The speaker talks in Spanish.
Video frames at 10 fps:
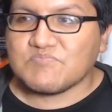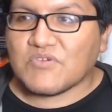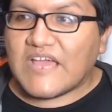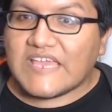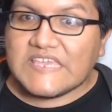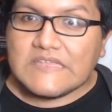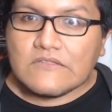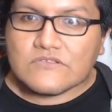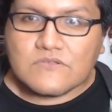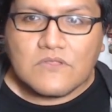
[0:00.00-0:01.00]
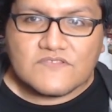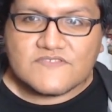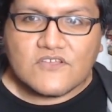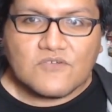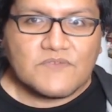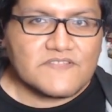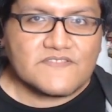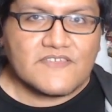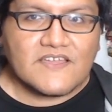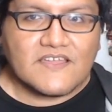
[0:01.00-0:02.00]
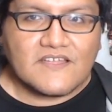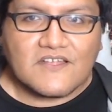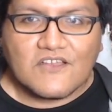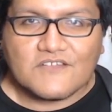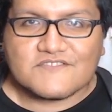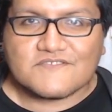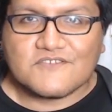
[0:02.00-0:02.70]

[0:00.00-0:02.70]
por ahí los clots se convertían en clots